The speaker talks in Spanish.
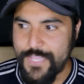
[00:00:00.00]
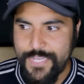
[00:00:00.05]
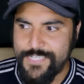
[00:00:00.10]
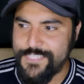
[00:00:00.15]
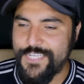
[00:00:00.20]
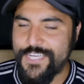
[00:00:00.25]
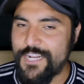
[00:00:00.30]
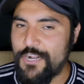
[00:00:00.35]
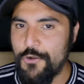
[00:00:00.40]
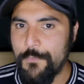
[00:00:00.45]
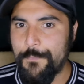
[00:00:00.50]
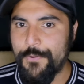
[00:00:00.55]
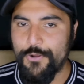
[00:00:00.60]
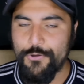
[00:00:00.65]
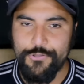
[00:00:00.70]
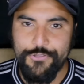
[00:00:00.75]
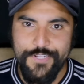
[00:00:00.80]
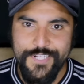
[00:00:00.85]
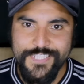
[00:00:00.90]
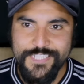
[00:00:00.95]
que ni siquiera los
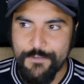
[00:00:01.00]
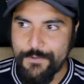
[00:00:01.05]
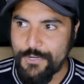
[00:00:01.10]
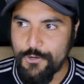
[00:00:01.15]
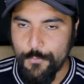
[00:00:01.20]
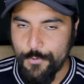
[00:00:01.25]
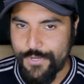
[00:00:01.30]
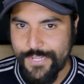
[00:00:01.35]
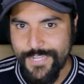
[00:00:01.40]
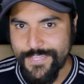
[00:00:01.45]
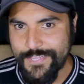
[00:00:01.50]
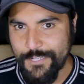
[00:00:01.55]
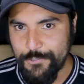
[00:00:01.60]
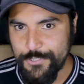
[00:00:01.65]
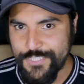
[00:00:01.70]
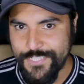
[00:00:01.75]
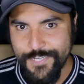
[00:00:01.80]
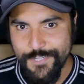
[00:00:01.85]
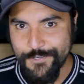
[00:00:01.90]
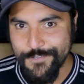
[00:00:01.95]
productores saben cómo cresta lo
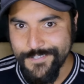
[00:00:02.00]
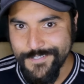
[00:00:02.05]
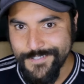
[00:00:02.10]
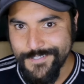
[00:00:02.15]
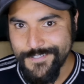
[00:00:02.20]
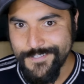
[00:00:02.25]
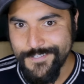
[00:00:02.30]
hicieron.